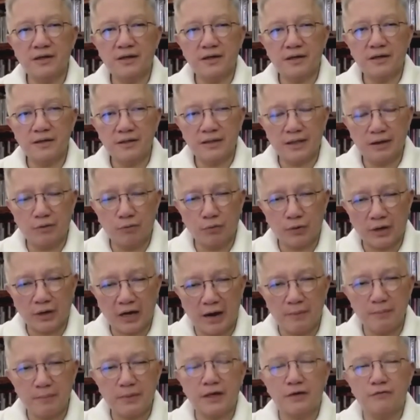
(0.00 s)
the
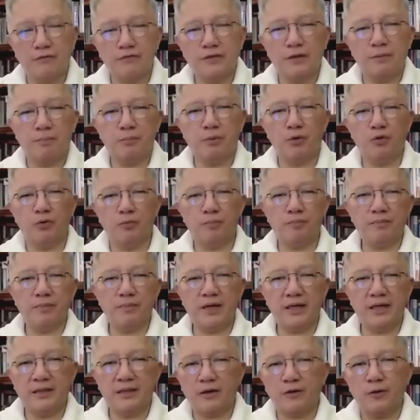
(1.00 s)
coming of the Pope
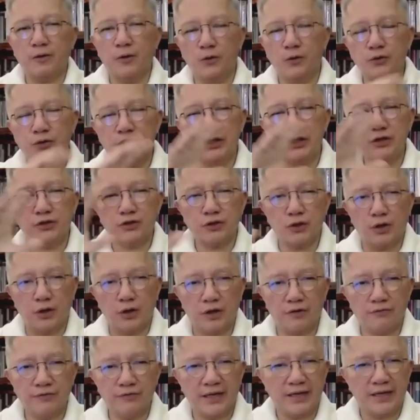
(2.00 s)
and the closing song
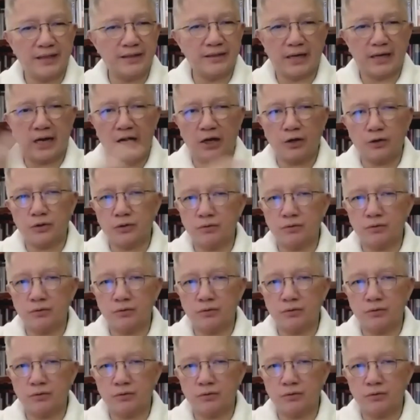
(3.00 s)
of the entire